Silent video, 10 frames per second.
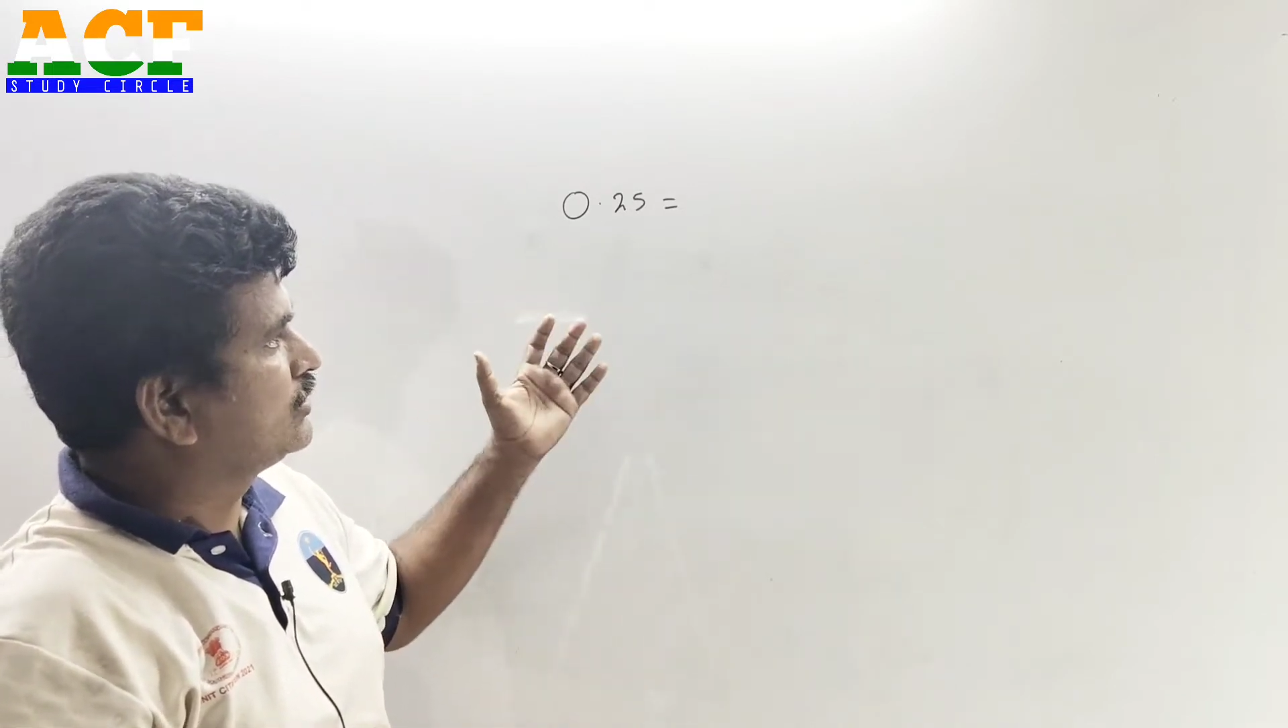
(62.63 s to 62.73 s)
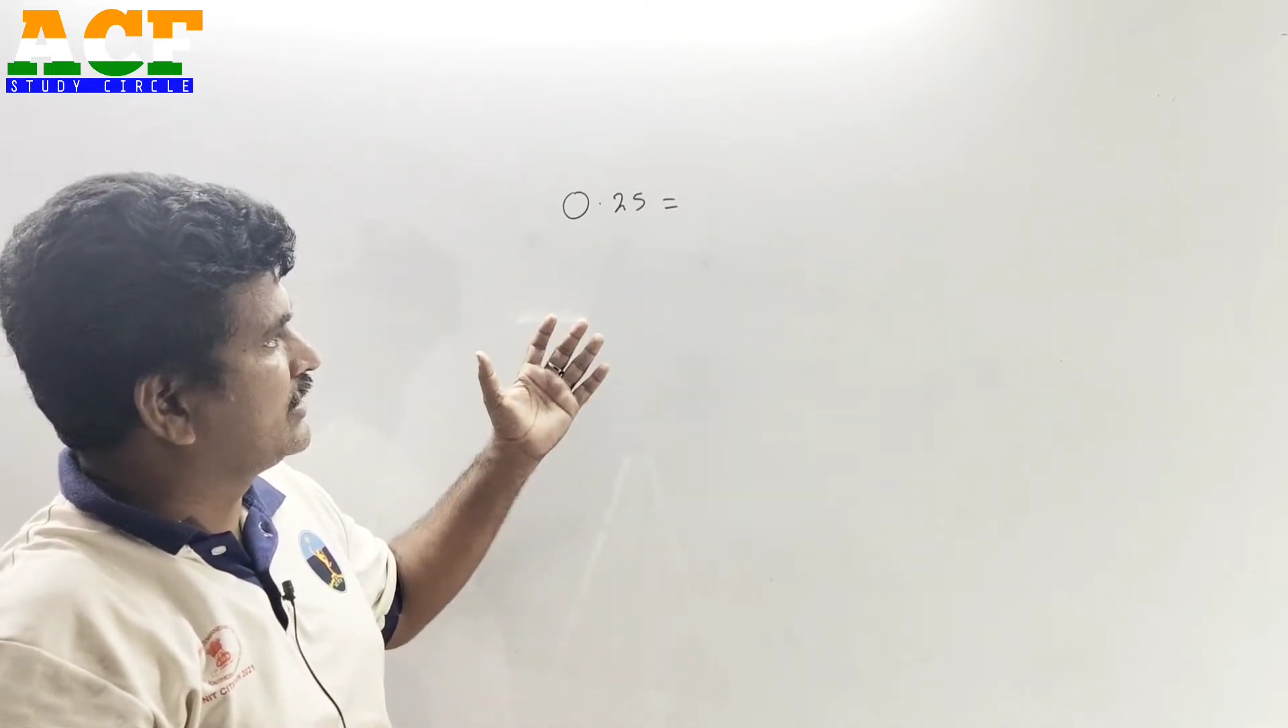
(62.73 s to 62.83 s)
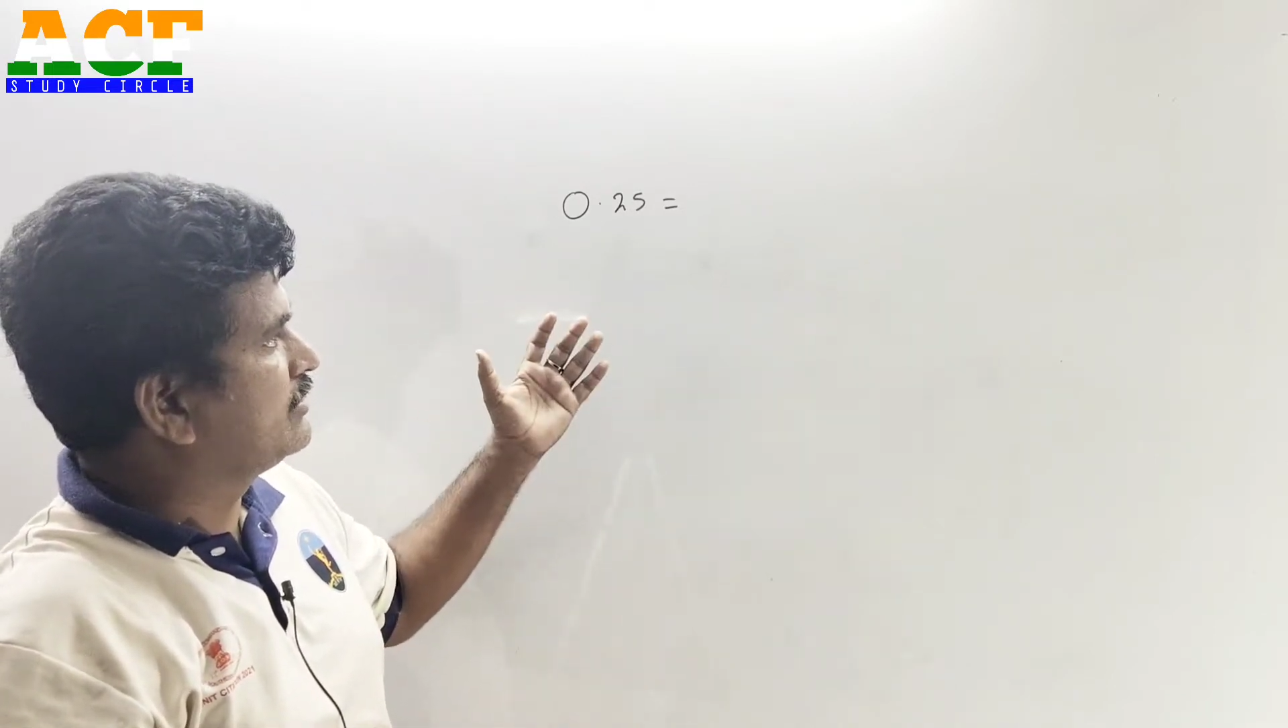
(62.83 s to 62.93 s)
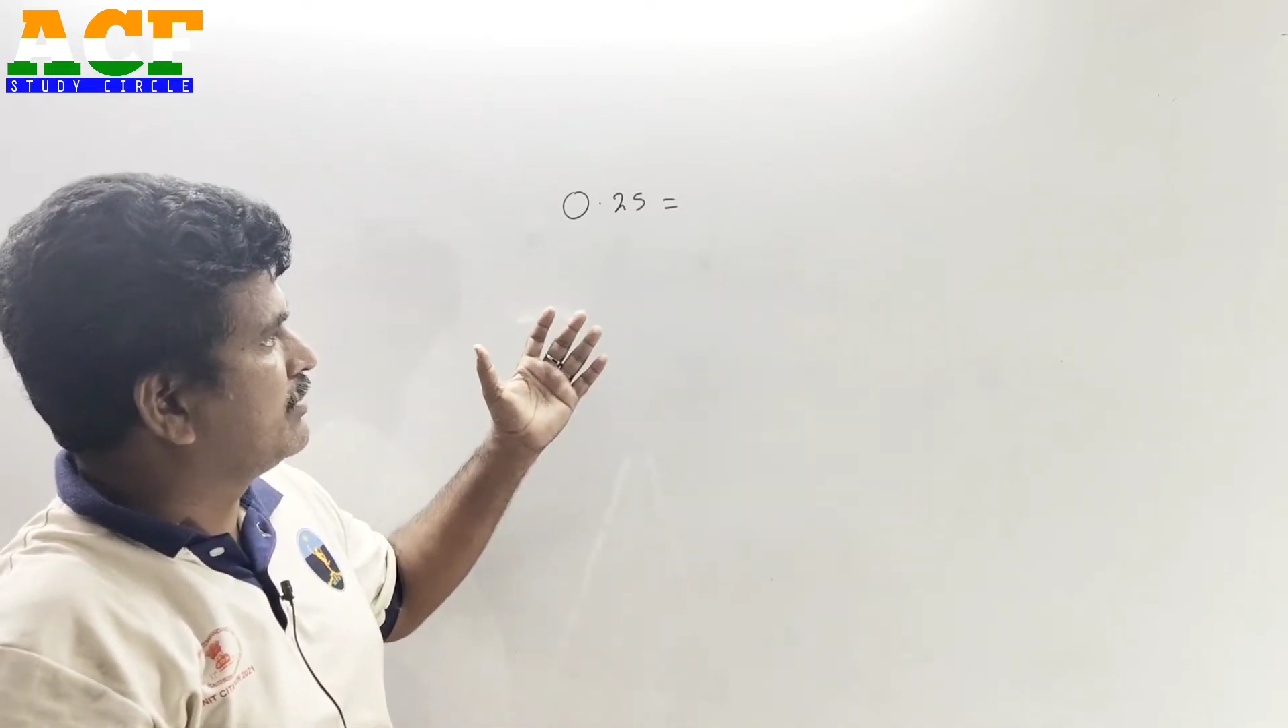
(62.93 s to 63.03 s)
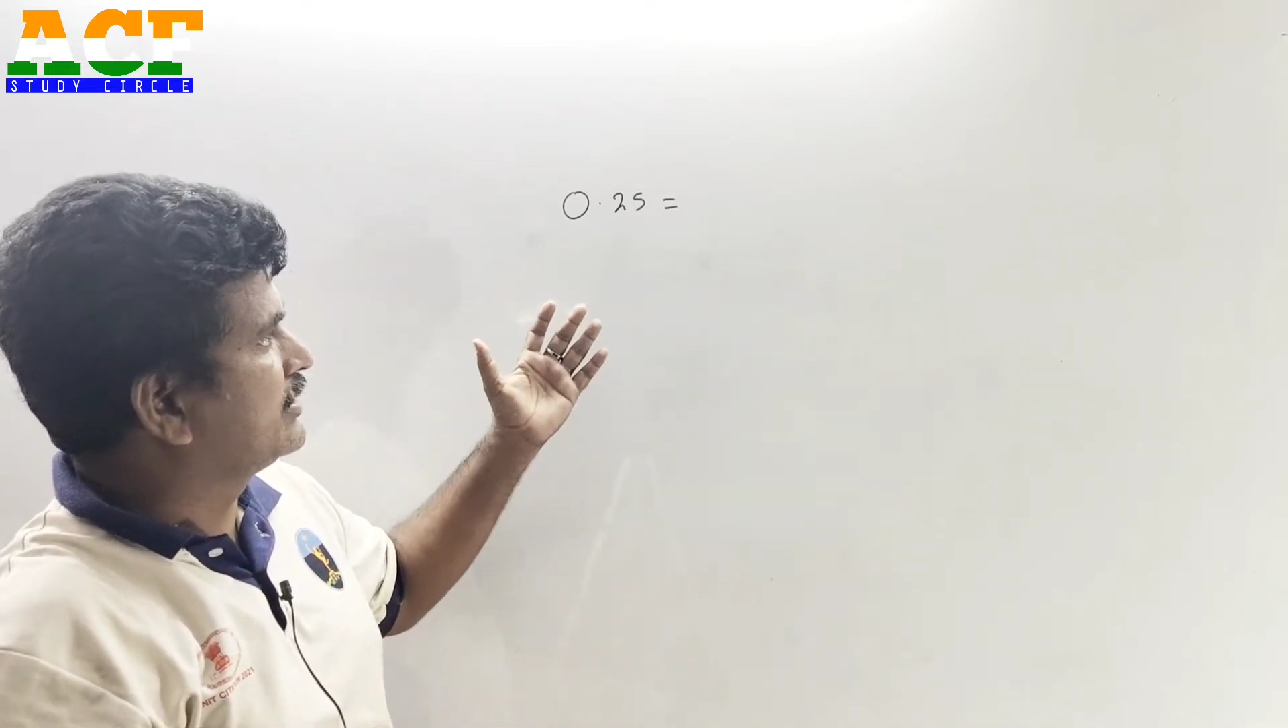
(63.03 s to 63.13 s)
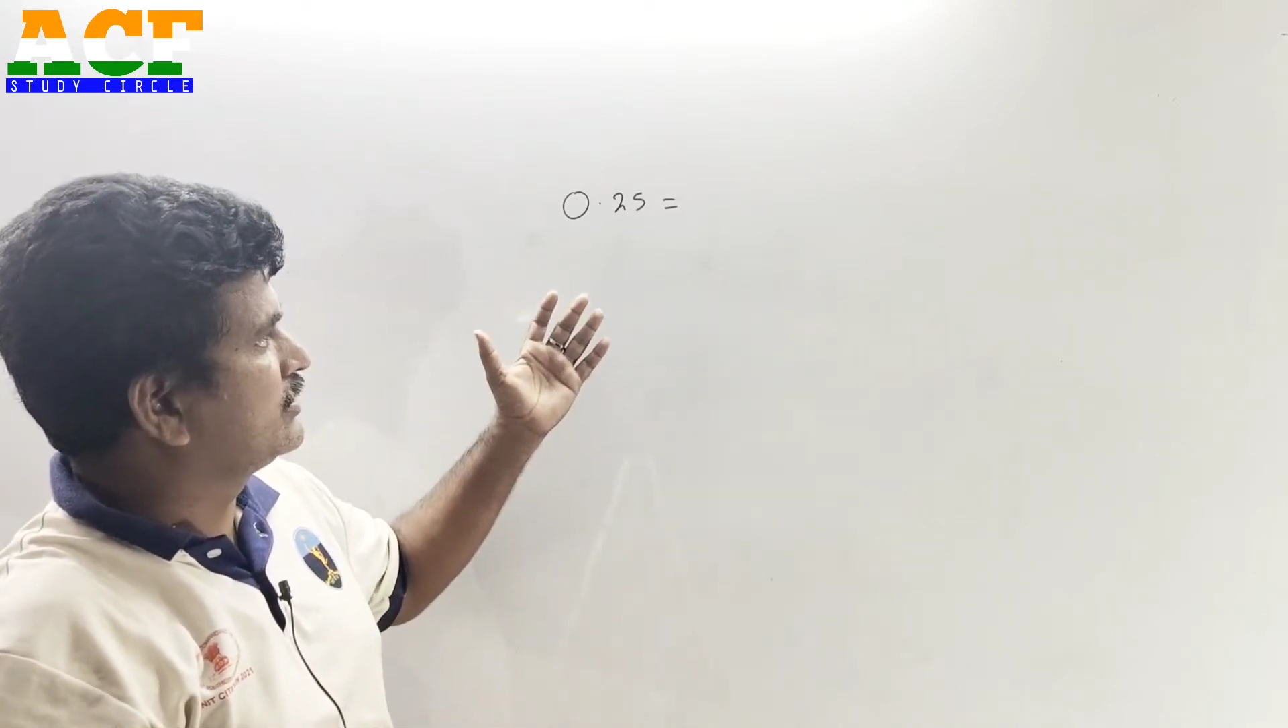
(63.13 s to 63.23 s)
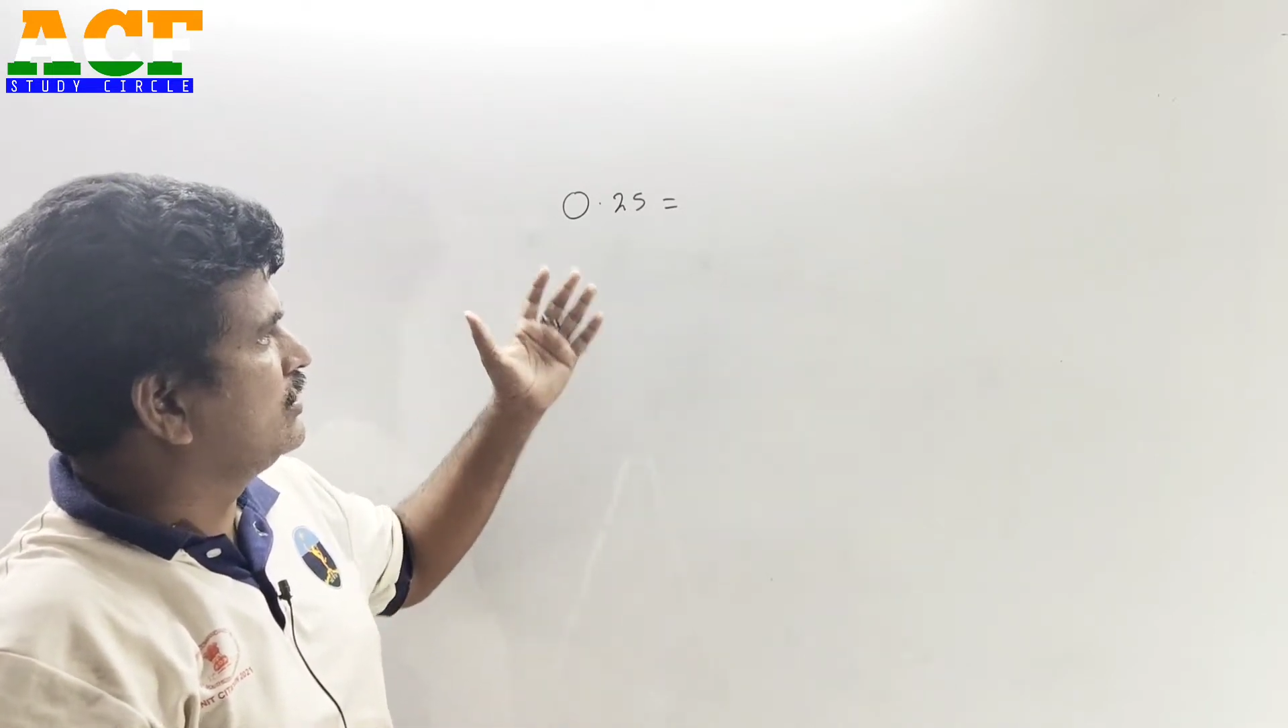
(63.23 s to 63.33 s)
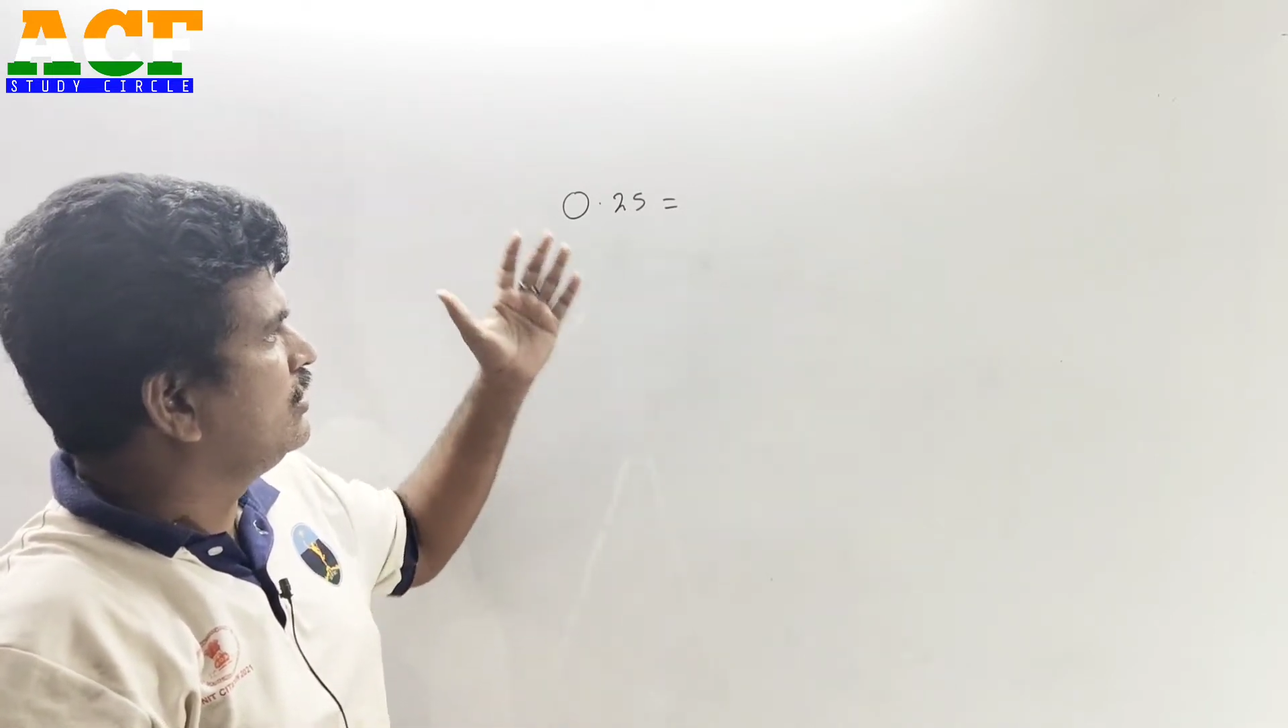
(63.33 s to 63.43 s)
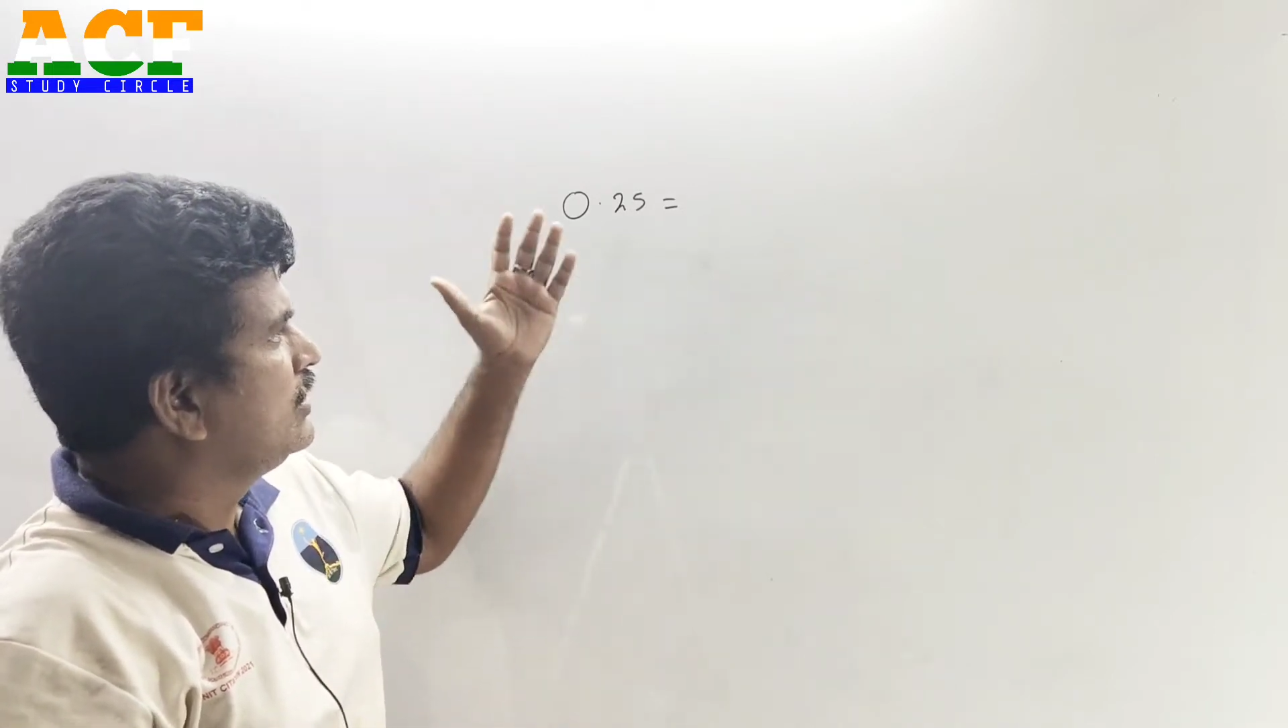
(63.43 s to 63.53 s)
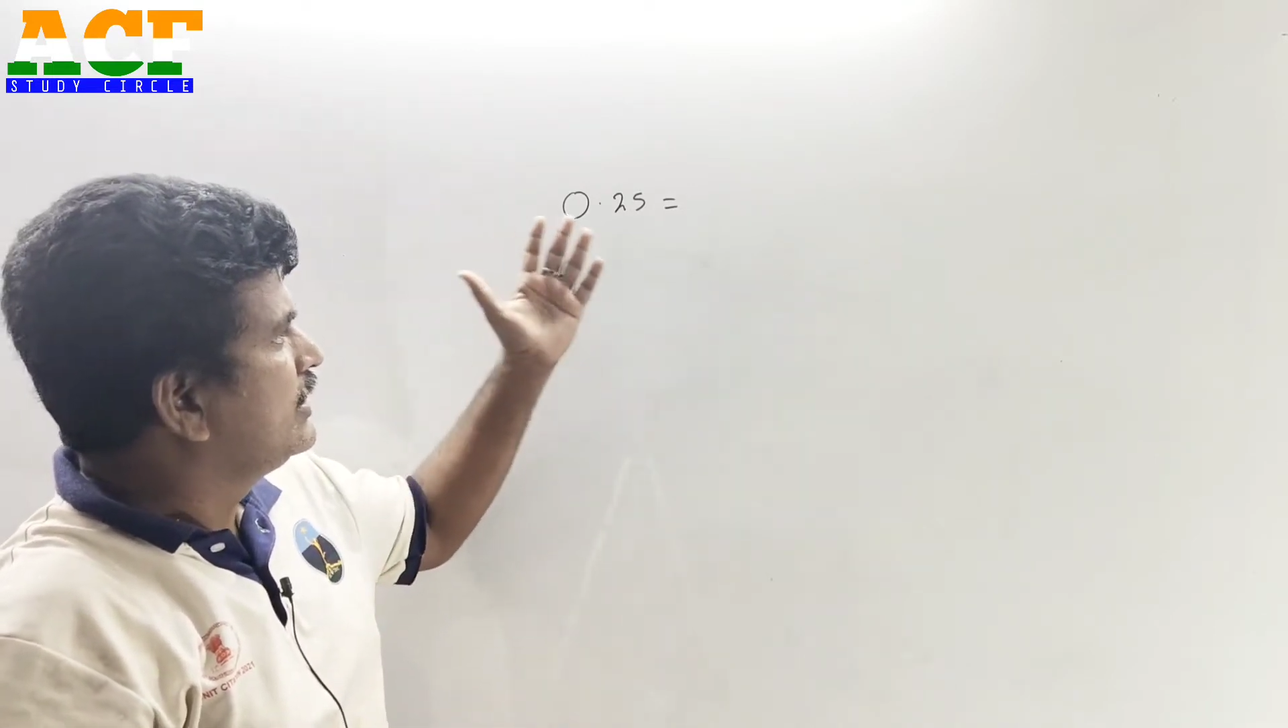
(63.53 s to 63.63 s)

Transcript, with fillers: వచ్చేది మాత్రం